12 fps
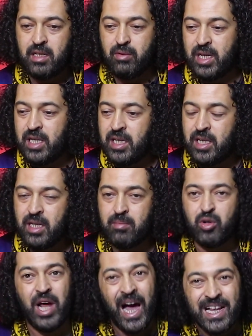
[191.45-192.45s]
يولي
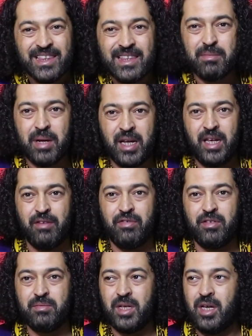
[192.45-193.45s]
منحط معناها
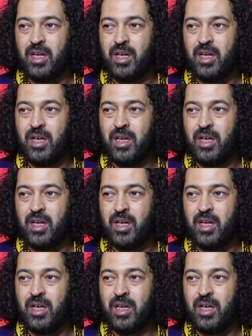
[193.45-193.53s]
فهمت